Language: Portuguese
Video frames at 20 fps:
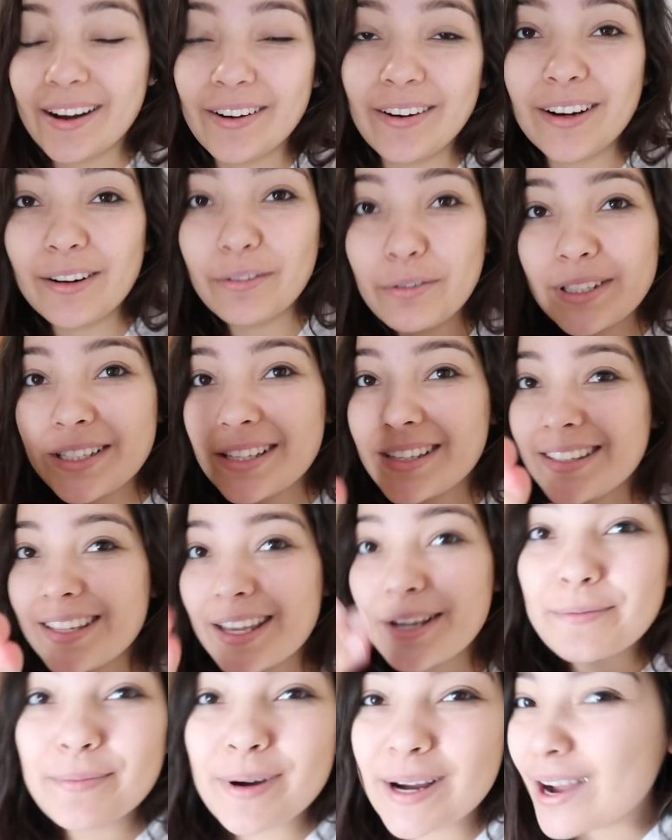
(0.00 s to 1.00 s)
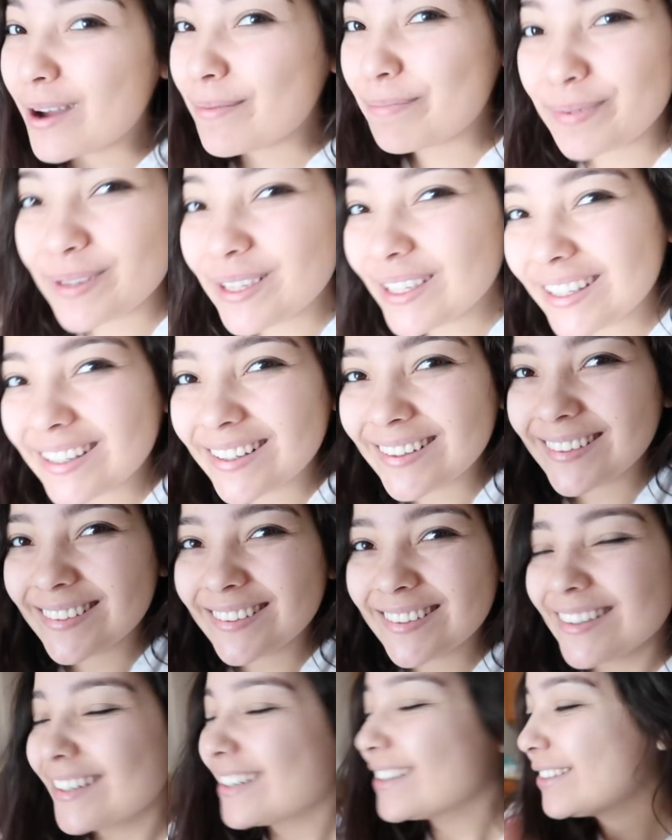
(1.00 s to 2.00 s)
Agora vocês têm uma capinha.
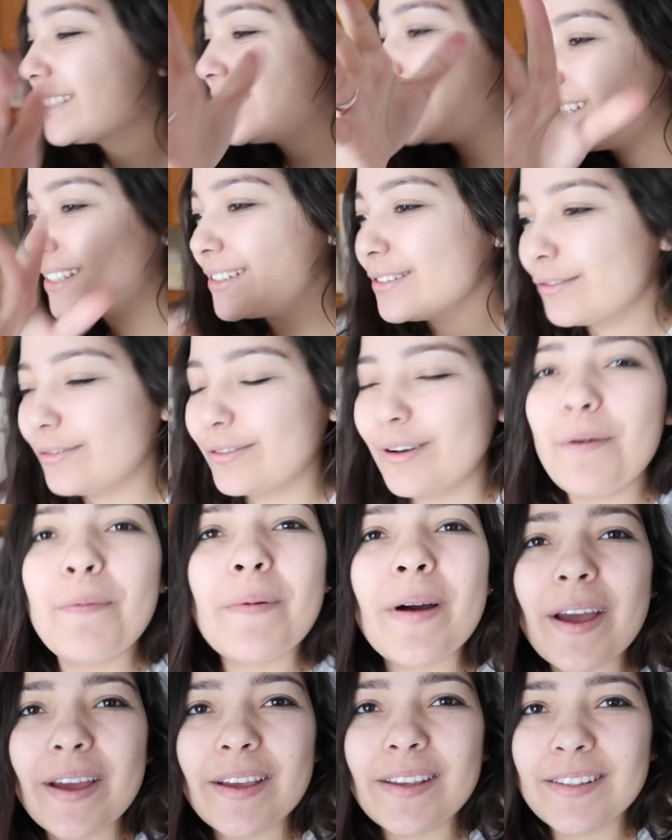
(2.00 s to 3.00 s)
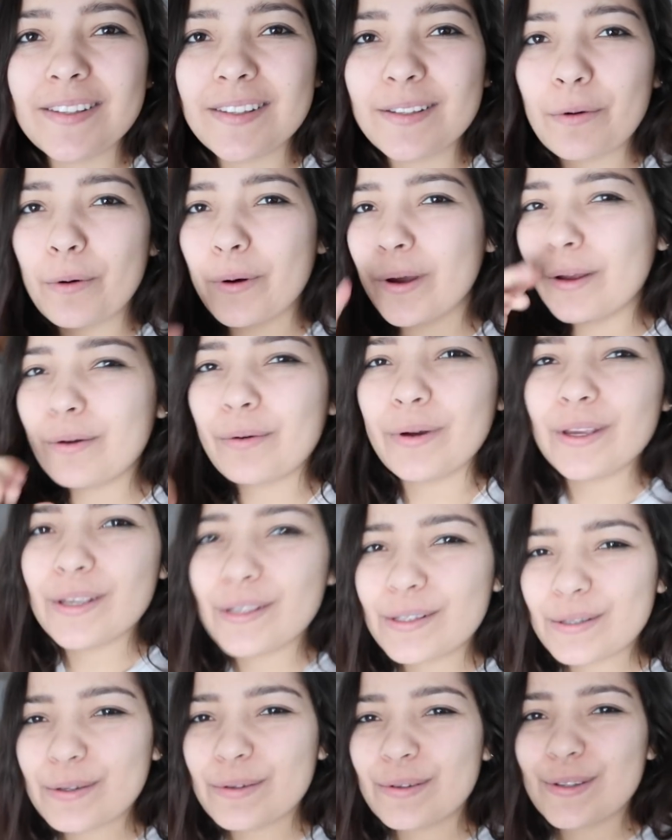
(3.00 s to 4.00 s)
Vocês não vão mais correr o
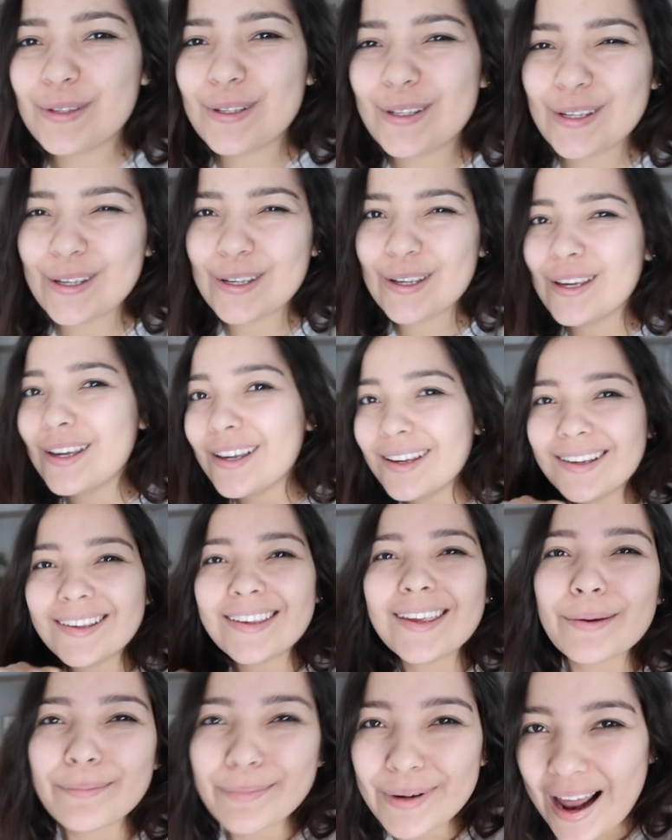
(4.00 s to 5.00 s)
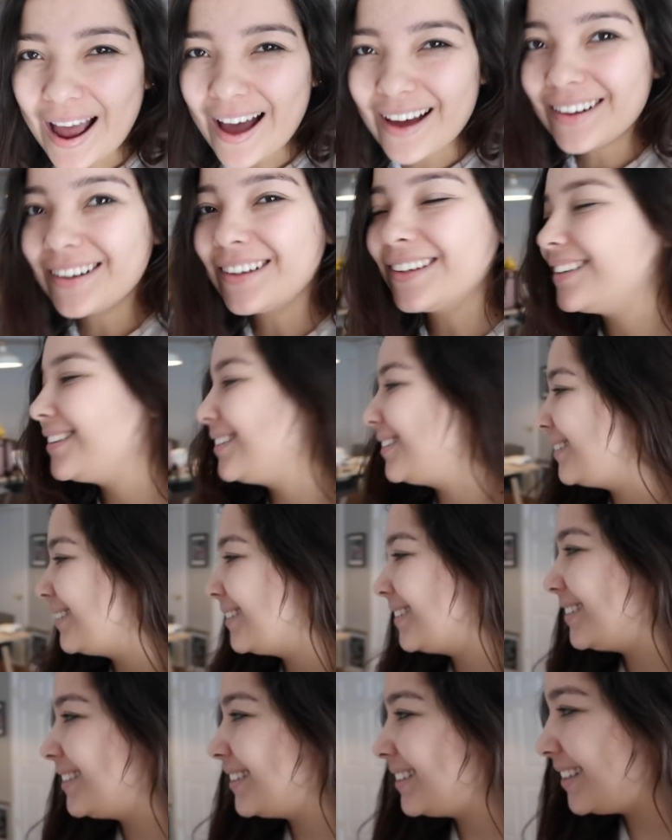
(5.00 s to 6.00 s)
risco de quebrarem,
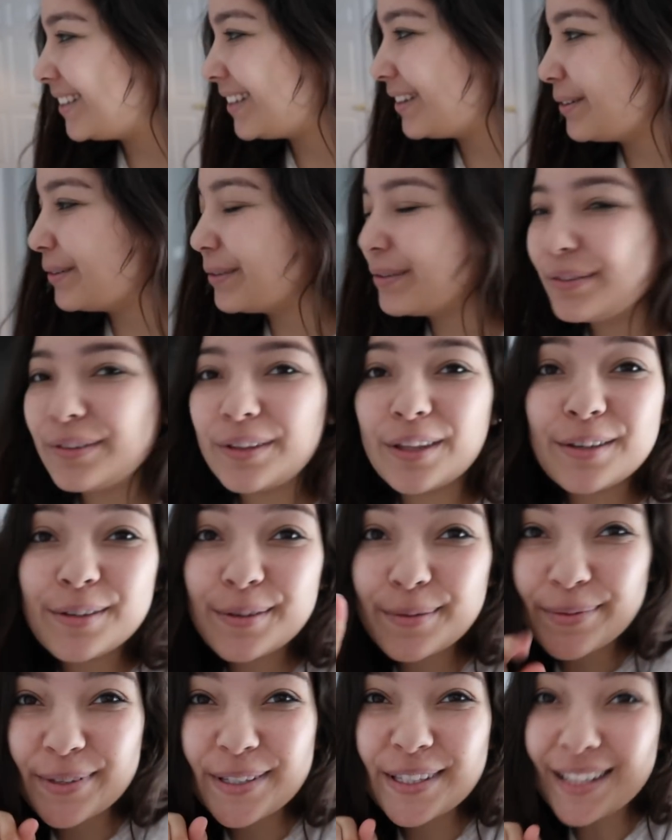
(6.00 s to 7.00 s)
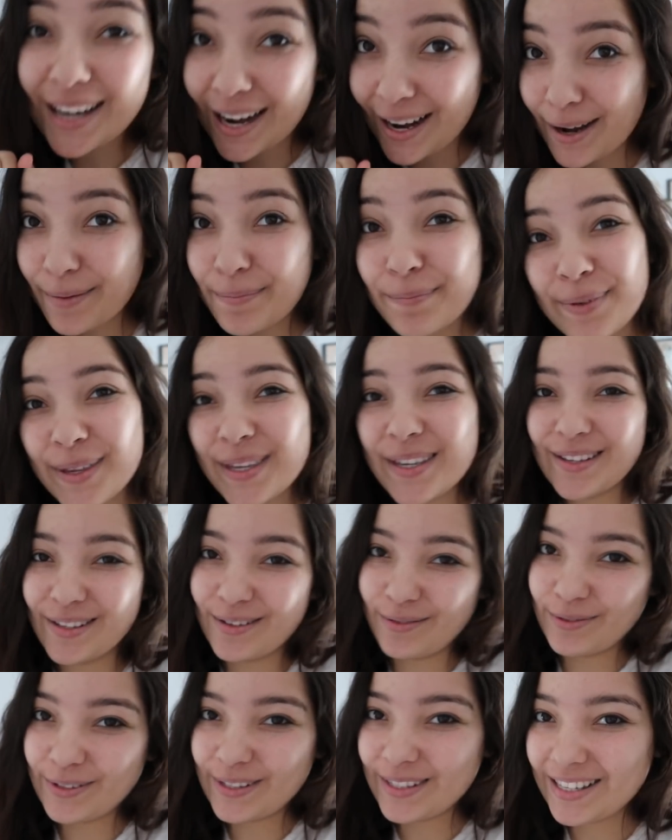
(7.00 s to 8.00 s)
entendeu? Deixa eu mostrar a capinha
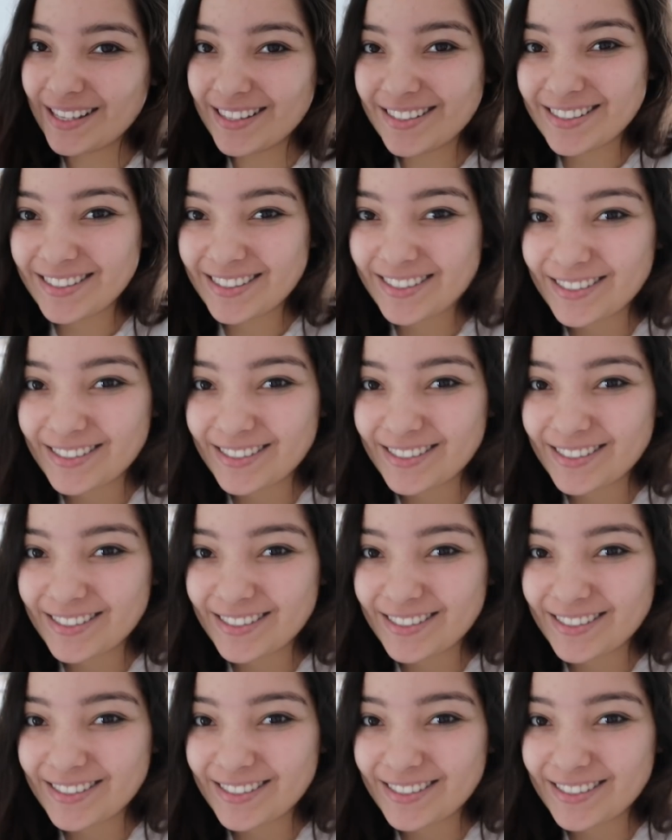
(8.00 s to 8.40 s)
de vocês.